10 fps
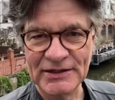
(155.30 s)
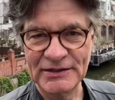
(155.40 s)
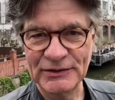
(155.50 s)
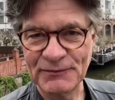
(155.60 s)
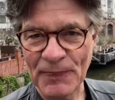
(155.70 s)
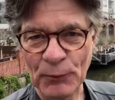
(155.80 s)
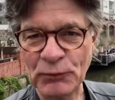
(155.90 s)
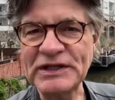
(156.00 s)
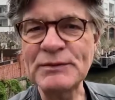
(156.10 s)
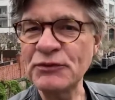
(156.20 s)
Ähm,
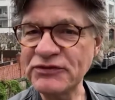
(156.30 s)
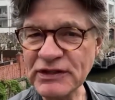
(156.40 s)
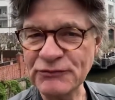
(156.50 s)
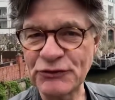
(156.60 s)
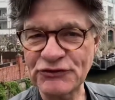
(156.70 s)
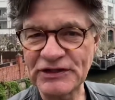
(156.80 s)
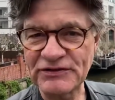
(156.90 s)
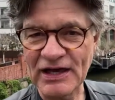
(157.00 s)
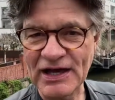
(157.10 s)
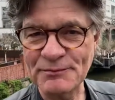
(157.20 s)
oder die Musikwünsche, die
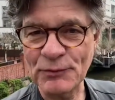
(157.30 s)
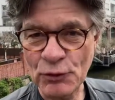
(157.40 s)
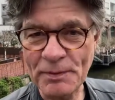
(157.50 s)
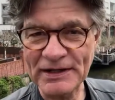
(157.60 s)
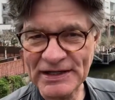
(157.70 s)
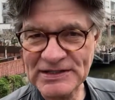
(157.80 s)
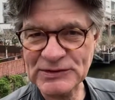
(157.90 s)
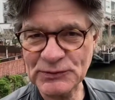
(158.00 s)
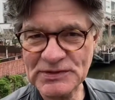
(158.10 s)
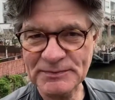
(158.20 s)
sie haben. Opa, kannst
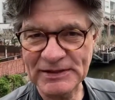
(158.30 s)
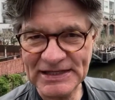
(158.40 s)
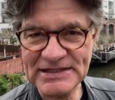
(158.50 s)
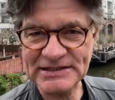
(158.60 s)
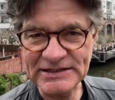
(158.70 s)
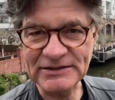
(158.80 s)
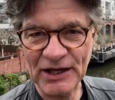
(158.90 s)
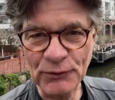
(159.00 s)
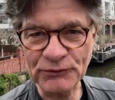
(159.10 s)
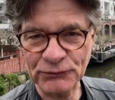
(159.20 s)
du uns mal das Lied
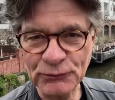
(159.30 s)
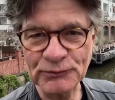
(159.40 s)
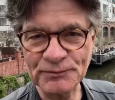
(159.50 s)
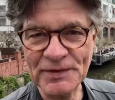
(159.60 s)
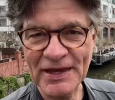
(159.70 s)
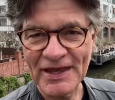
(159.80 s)
raussuchen?